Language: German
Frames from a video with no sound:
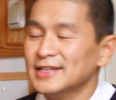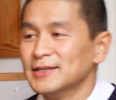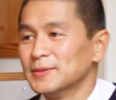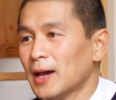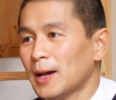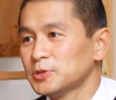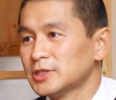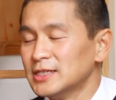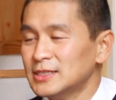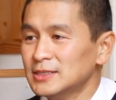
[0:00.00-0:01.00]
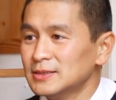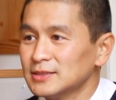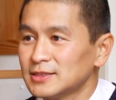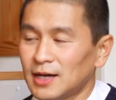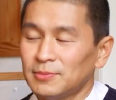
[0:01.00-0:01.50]
äh,
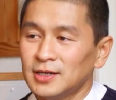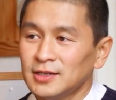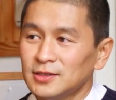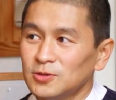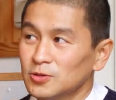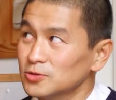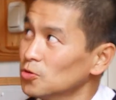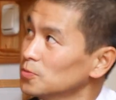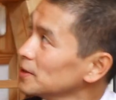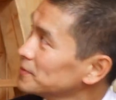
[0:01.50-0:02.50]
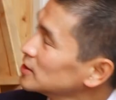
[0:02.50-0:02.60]
Abstellkammer und oben gibt